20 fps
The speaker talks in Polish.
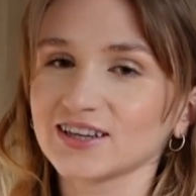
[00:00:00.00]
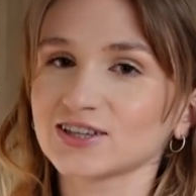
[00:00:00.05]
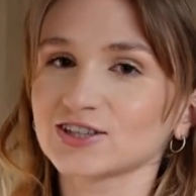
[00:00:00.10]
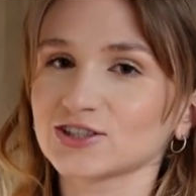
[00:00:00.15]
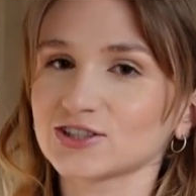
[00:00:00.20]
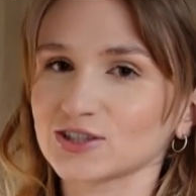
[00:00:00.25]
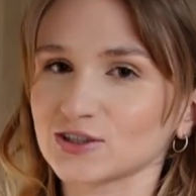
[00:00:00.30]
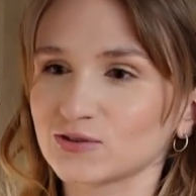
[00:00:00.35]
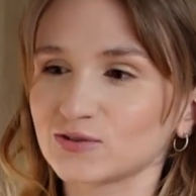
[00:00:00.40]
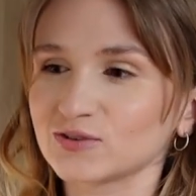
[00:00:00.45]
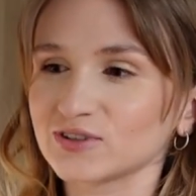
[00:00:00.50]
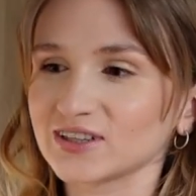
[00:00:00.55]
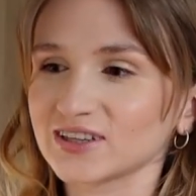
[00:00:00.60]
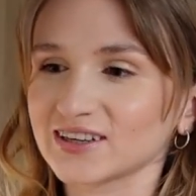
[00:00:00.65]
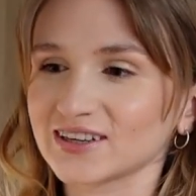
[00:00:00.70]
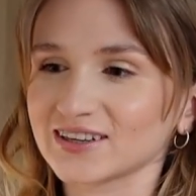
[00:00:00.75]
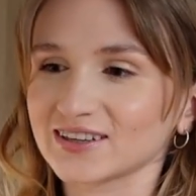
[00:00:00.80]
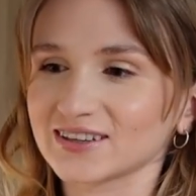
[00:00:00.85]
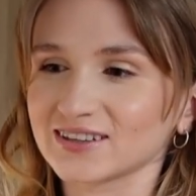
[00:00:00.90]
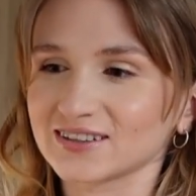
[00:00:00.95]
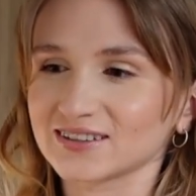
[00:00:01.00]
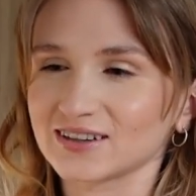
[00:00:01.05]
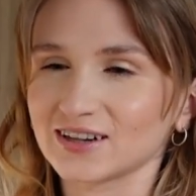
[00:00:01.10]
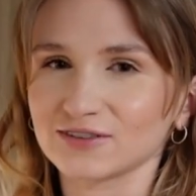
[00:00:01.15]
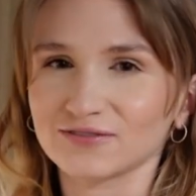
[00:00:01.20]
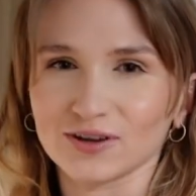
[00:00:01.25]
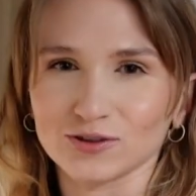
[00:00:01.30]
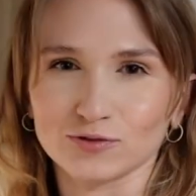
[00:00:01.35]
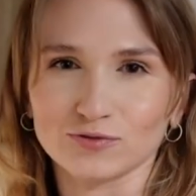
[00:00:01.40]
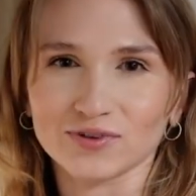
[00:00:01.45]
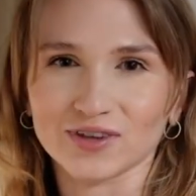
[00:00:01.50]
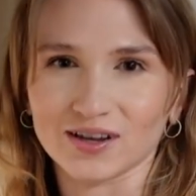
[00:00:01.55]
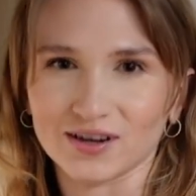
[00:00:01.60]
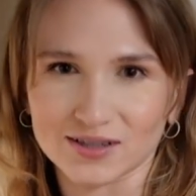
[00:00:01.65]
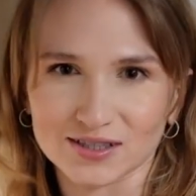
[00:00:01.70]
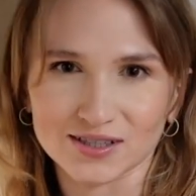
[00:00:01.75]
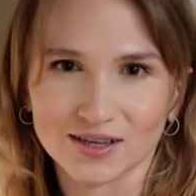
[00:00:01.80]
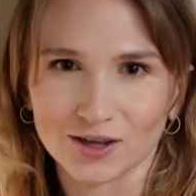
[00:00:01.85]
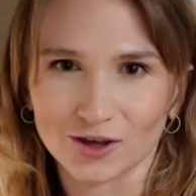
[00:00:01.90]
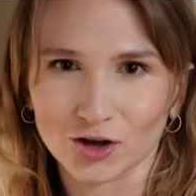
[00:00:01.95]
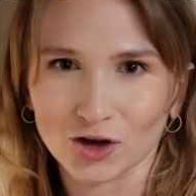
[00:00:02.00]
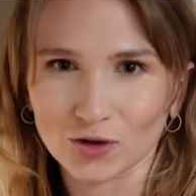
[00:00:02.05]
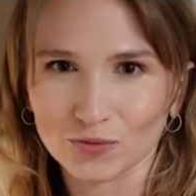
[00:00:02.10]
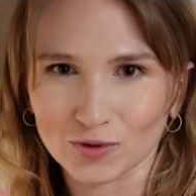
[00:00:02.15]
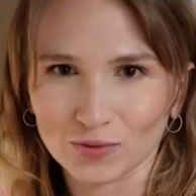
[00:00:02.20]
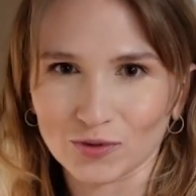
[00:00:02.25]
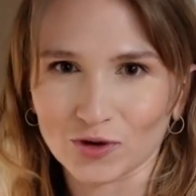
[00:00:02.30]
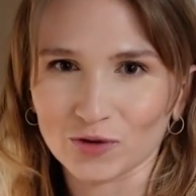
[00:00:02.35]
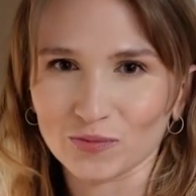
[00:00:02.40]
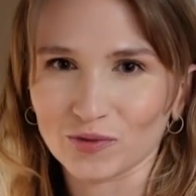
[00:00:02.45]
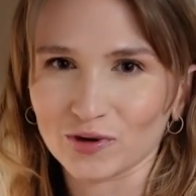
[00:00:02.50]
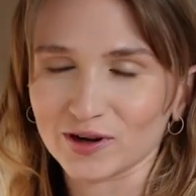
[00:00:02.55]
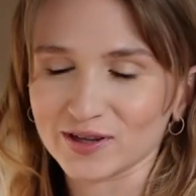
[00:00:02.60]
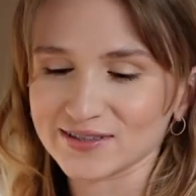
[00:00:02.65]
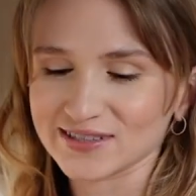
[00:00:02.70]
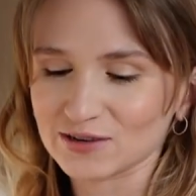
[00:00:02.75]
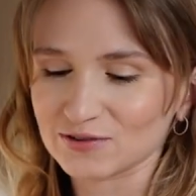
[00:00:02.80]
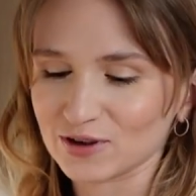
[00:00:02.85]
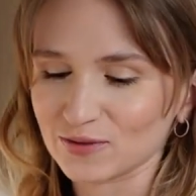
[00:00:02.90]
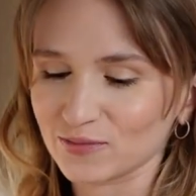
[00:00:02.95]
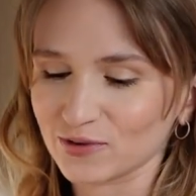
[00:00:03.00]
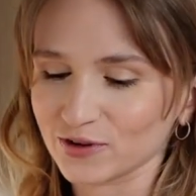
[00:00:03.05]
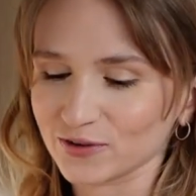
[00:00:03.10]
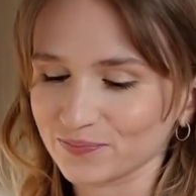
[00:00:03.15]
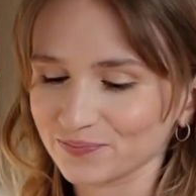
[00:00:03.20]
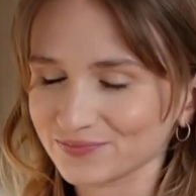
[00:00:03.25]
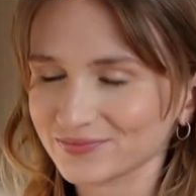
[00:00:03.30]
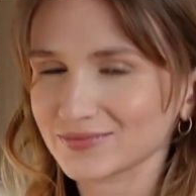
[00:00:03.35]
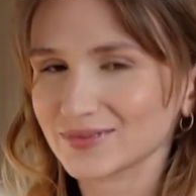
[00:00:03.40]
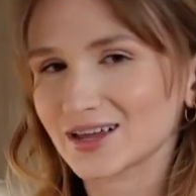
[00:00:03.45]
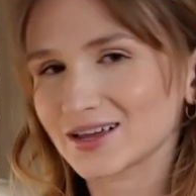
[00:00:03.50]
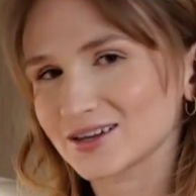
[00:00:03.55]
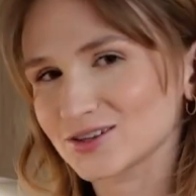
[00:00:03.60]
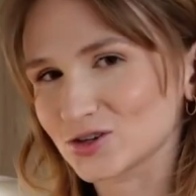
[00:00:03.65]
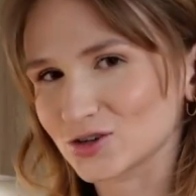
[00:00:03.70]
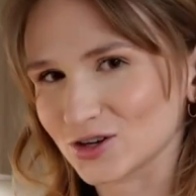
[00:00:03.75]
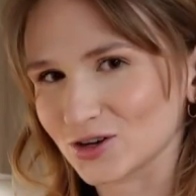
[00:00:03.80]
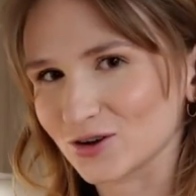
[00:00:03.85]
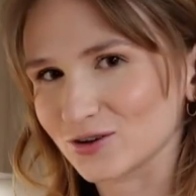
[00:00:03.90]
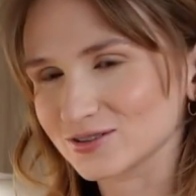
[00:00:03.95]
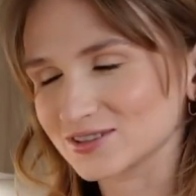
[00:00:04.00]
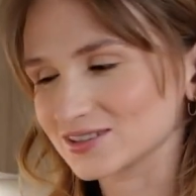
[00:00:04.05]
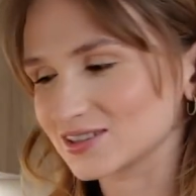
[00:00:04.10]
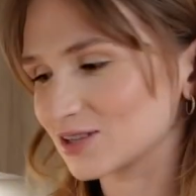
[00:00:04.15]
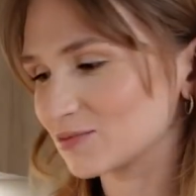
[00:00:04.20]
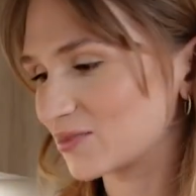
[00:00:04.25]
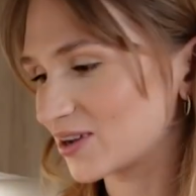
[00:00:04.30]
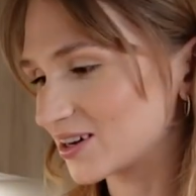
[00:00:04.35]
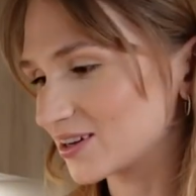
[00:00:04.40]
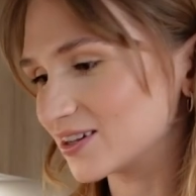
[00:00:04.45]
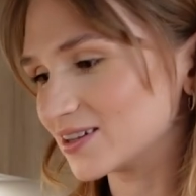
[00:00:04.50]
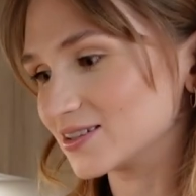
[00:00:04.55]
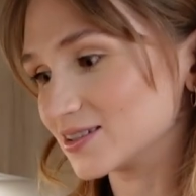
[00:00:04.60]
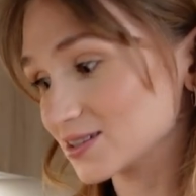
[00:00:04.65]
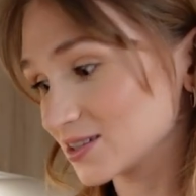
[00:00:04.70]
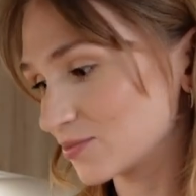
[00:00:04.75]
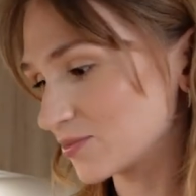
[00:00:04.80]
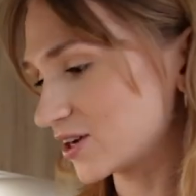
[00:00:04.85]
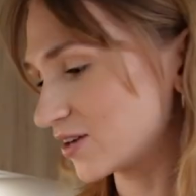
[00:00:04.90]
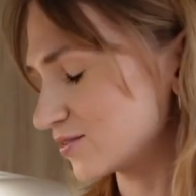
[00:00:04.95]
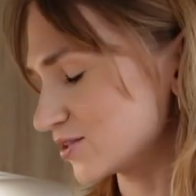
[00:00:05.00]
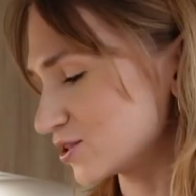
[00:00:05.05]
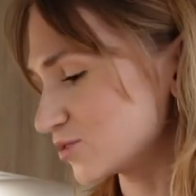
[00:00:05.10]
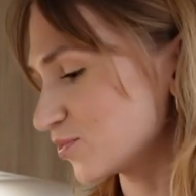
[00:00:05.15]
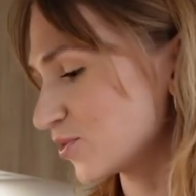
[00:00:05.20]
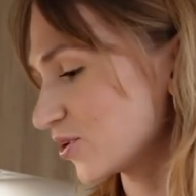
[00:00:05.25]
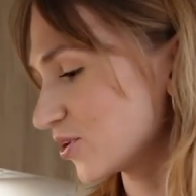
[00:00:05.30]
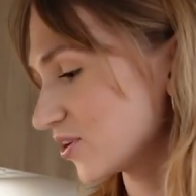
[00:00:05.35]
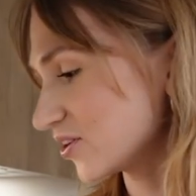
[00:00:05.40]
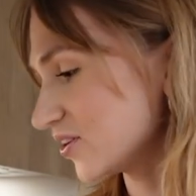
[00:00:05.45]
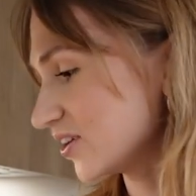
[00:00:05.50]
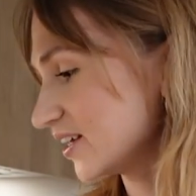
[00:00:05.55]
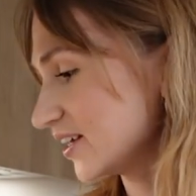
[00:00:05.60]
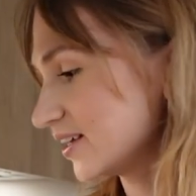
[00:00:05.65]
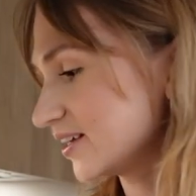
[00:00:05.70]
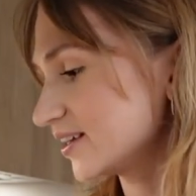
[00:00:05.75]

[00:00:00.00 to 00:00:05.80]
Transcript: Szczególnie e, dla fanów Kieleckiego bym go polecała, bo daje trochę octem, ale jest naprawdę spoko.